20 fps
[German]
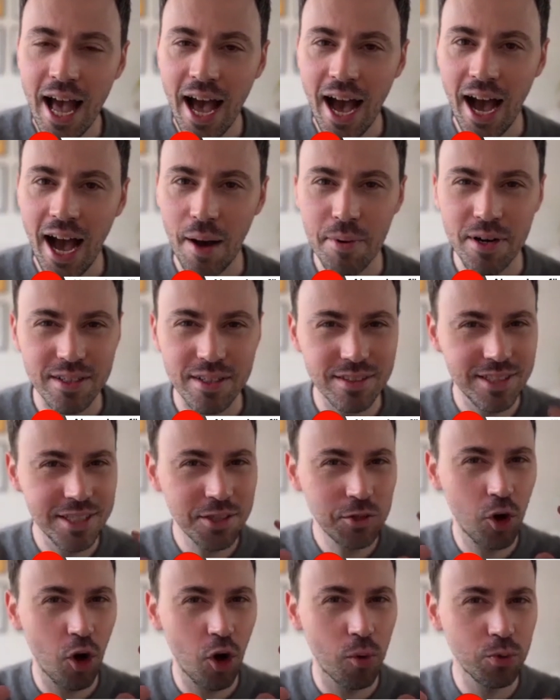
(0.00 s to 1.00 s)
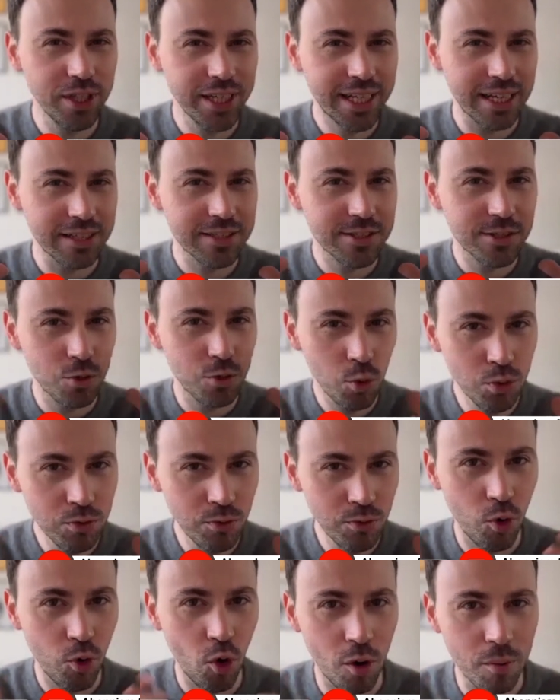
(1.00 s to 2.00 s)
aber die Kommunikation
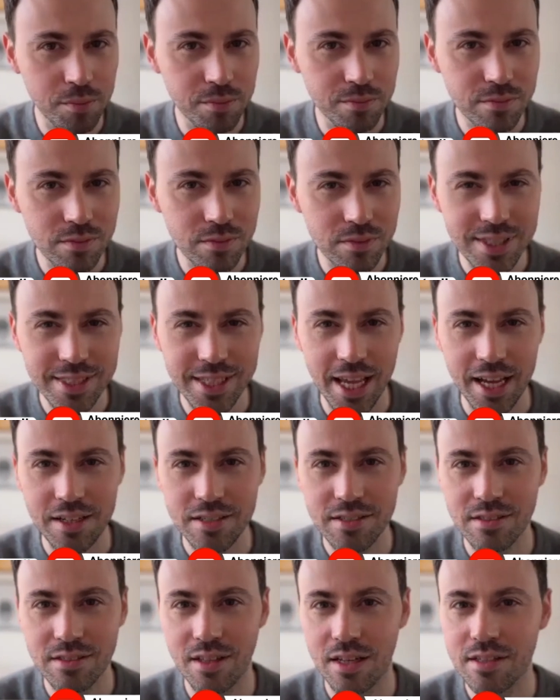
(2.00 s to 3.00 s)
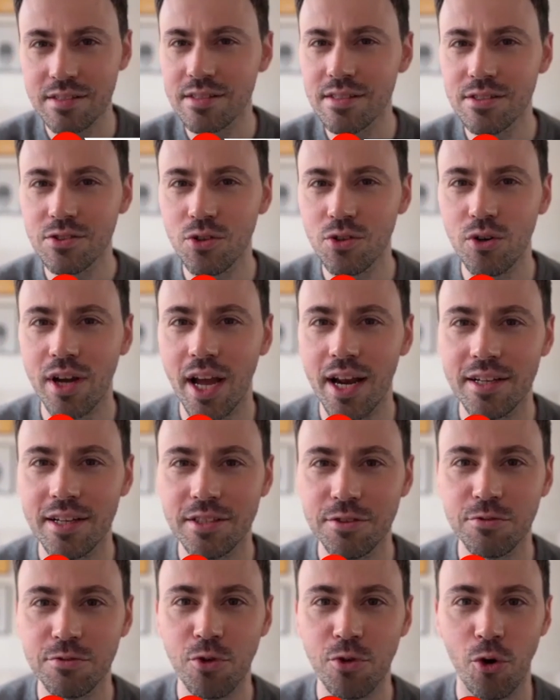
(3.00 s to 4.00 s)
vom Sex, das ist doch
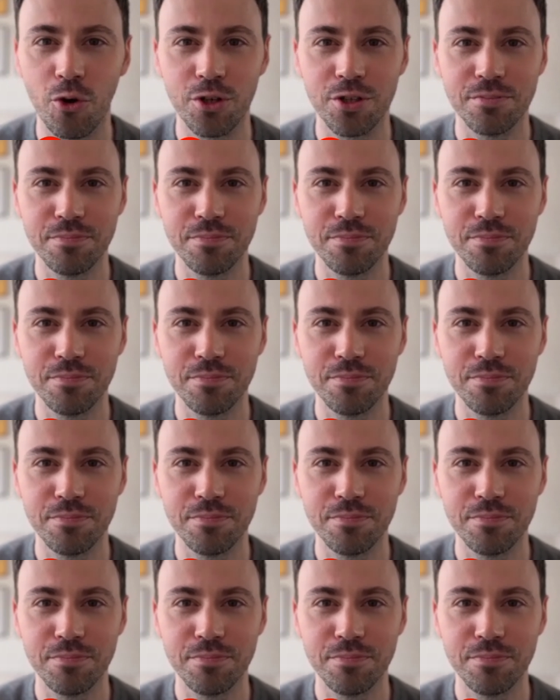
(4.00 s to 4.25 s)
relativ neu.